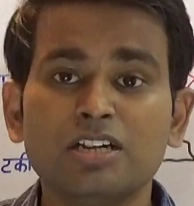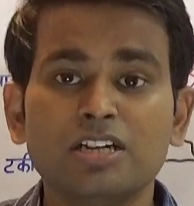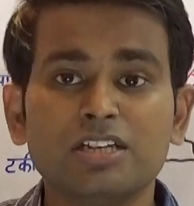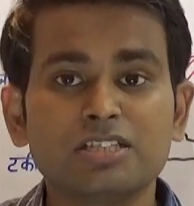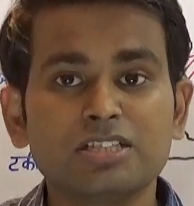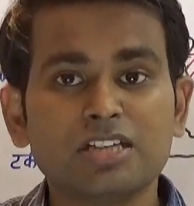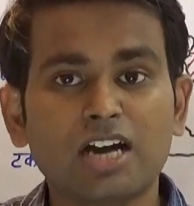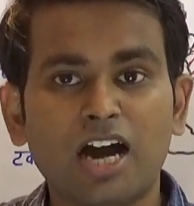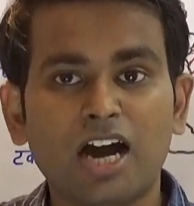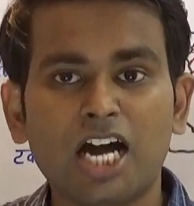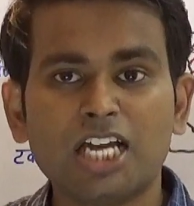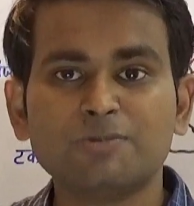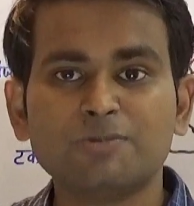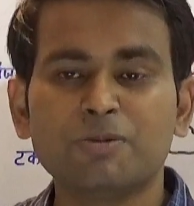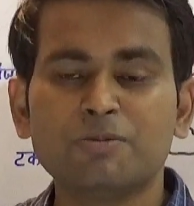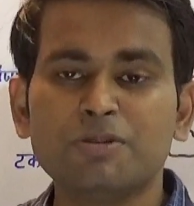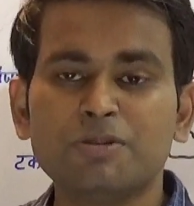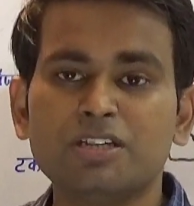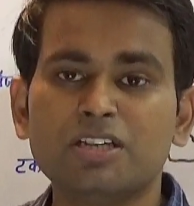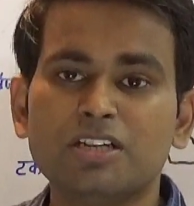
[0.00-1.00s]
इतिहास
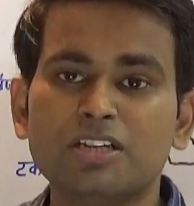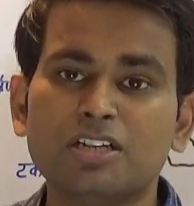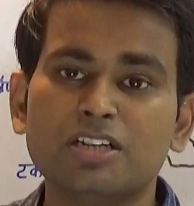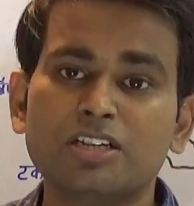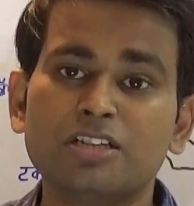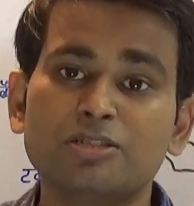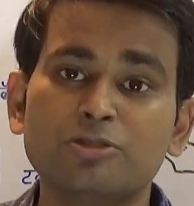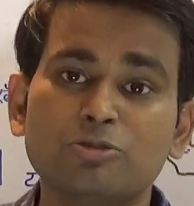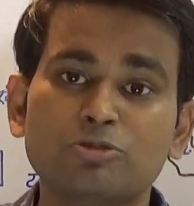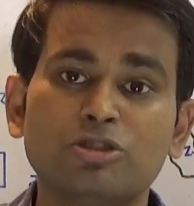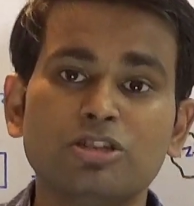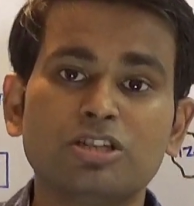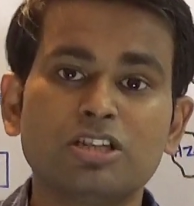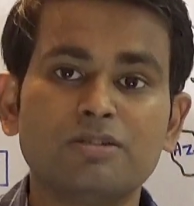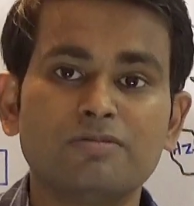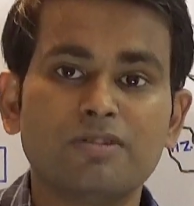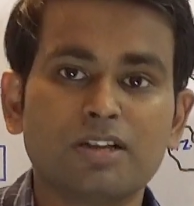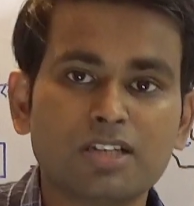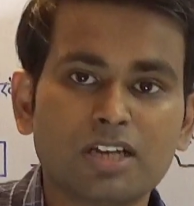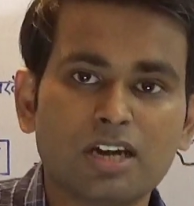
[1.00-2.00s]
में भी ये युद्ध की
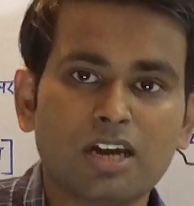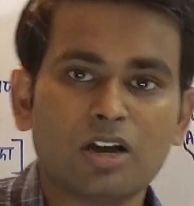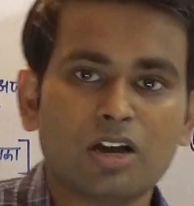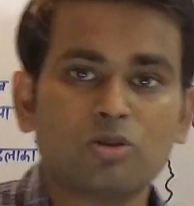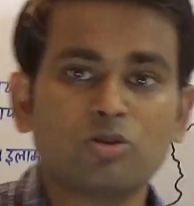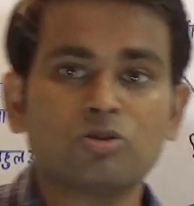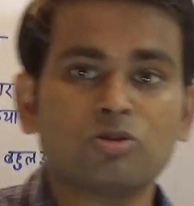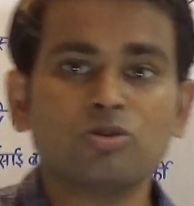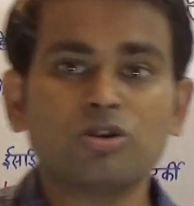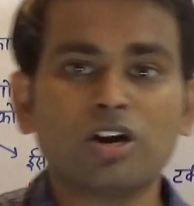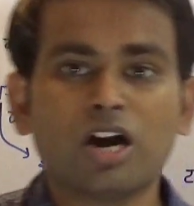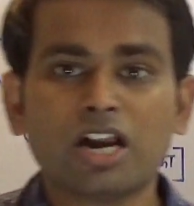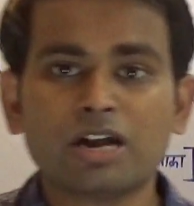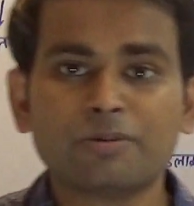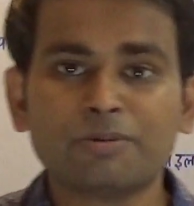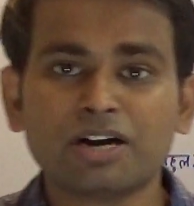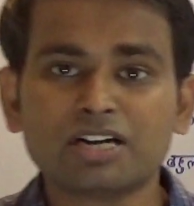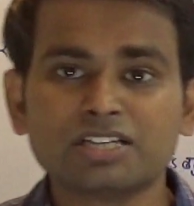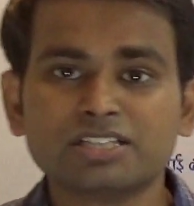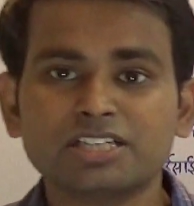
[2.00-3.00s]
वजह नागोर्नो
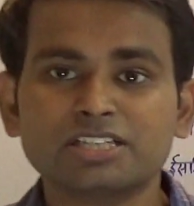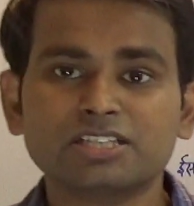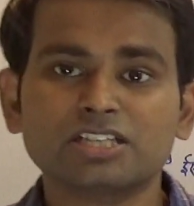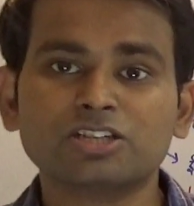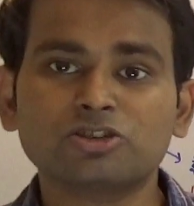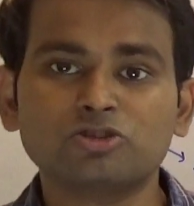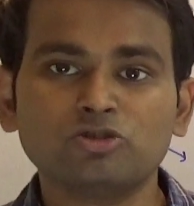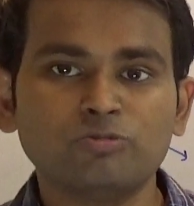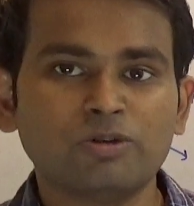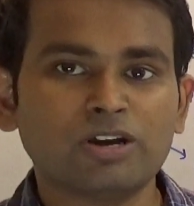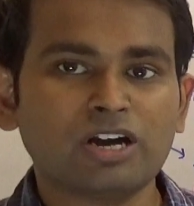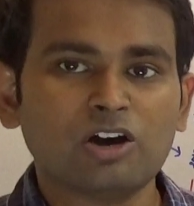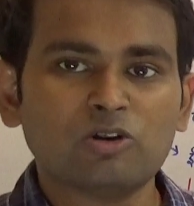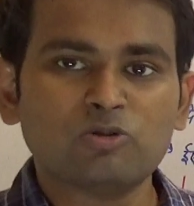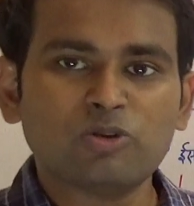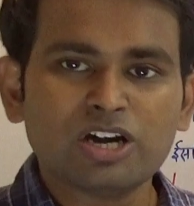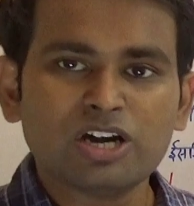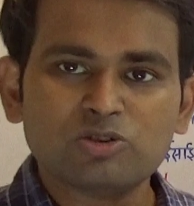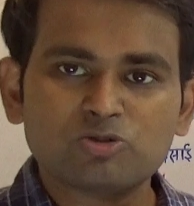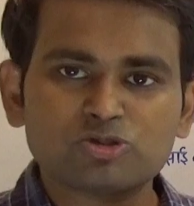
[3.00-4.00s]
काराबाग क्षेत्र क्यों बना
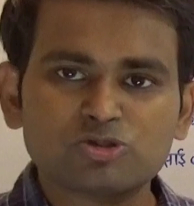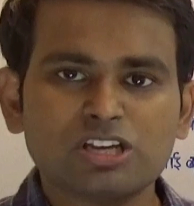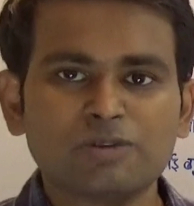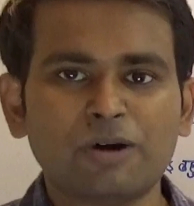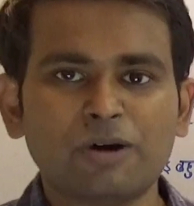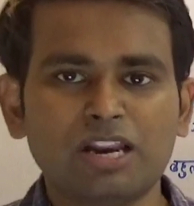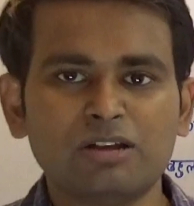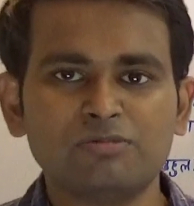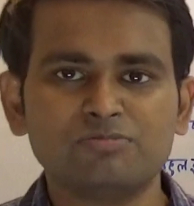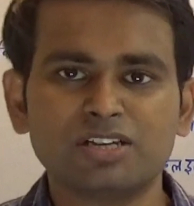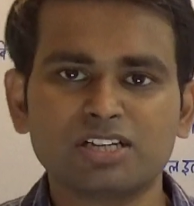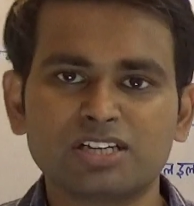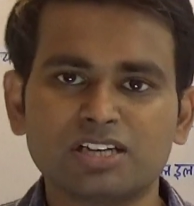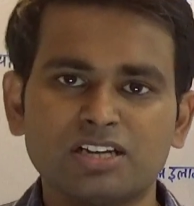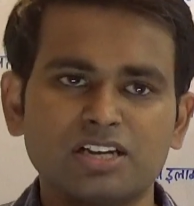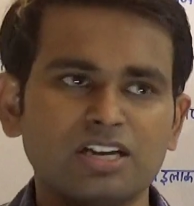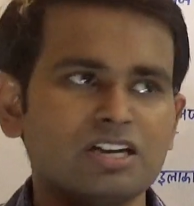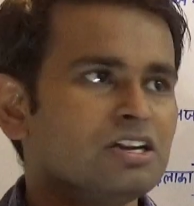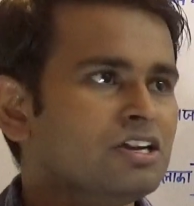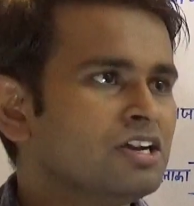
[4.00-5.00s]
हुआ है उसके बारे में
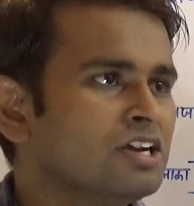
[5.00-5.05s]
देखेंगे